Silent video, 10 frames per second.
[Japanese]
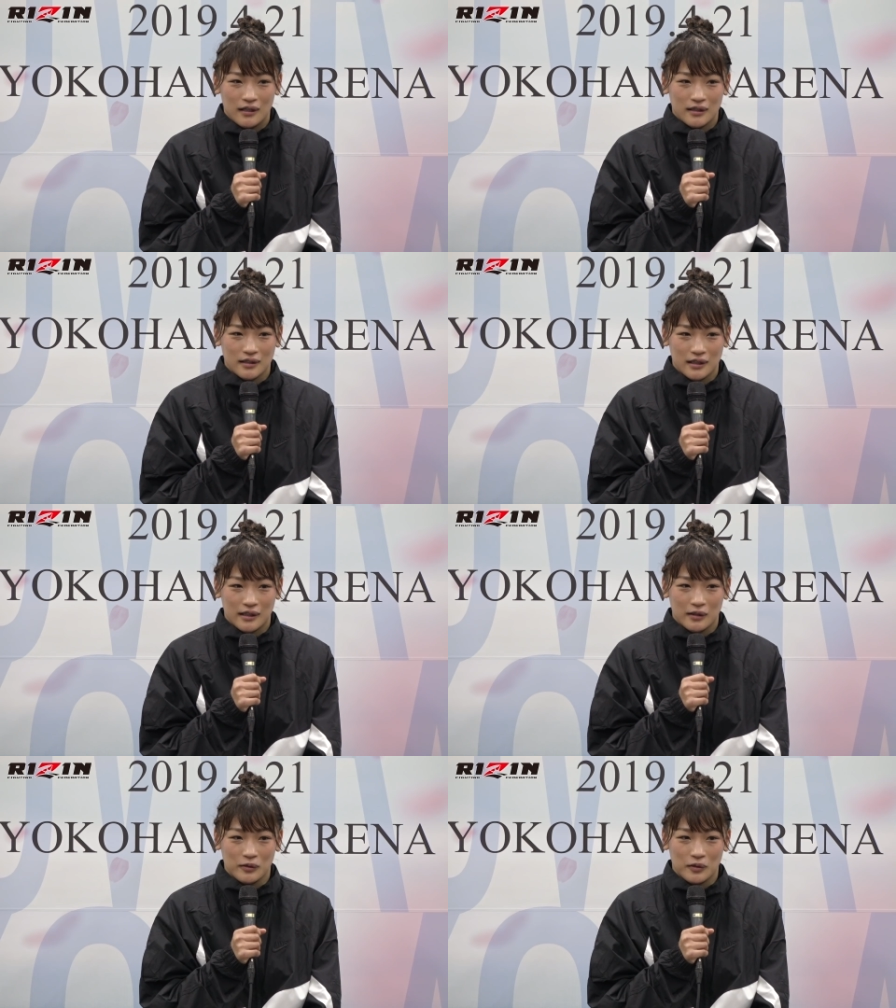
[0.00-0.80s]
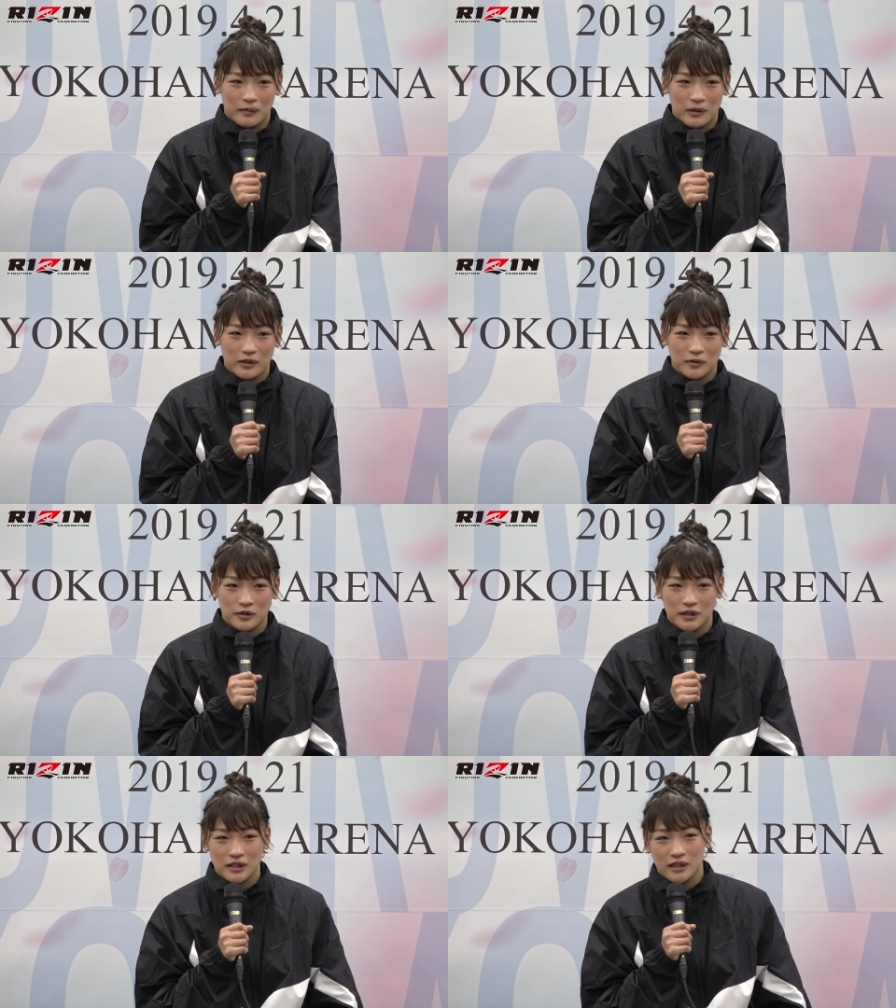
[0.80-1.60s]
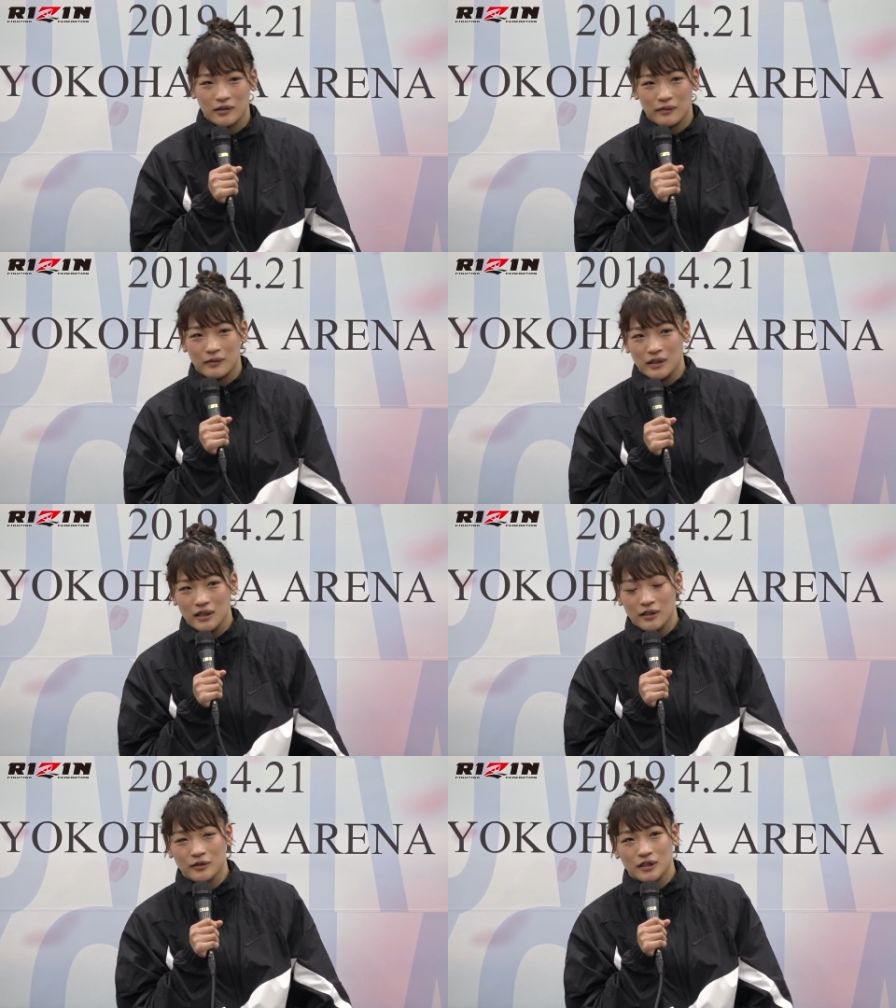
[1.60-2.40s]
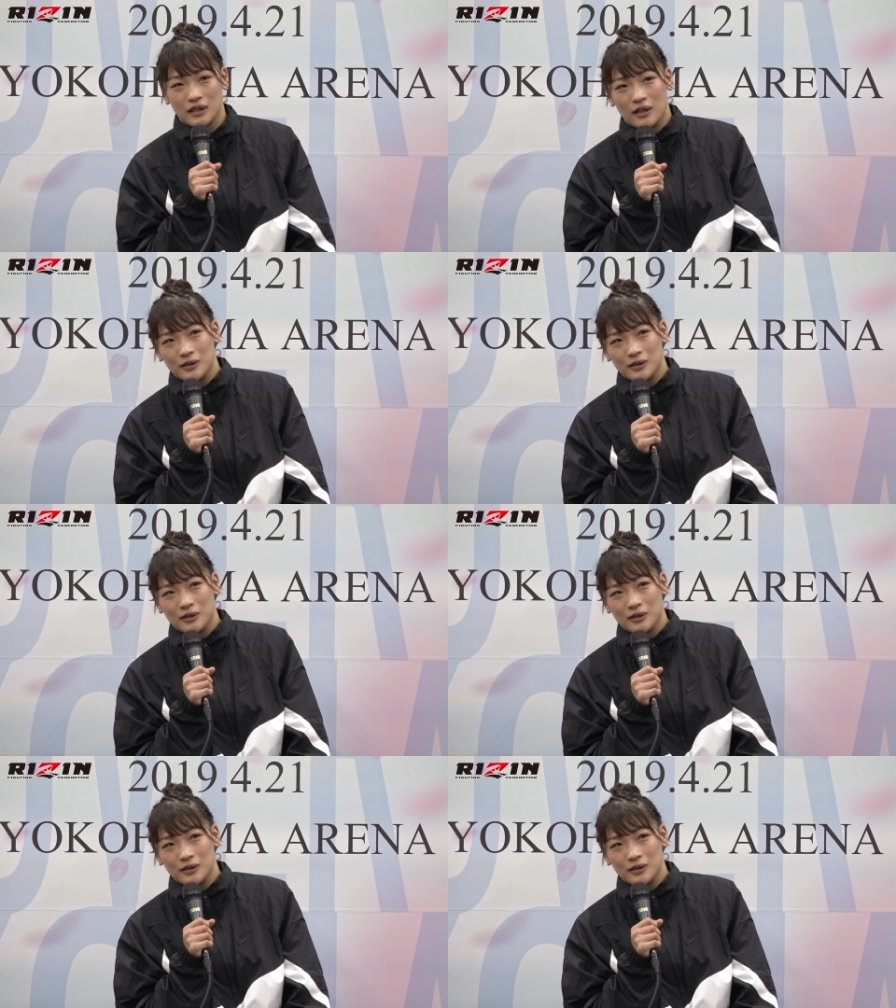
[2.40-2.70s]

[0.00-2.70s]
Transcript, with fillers: 出せたのとやっぱり51キロやっぱ2キロ違